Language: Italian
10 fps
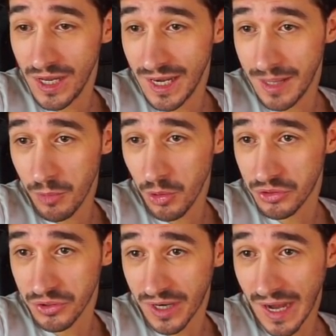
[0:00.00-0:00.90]

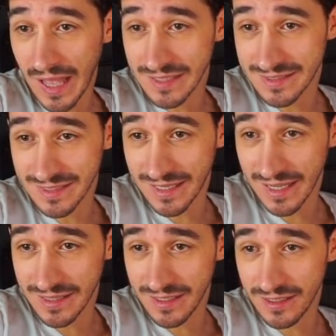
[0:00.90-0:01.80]
l'emote
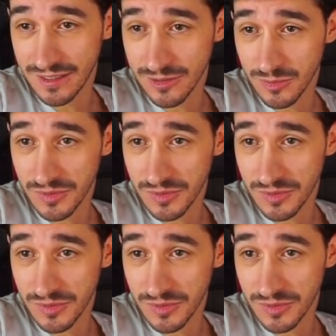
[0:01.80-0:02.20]
classica del,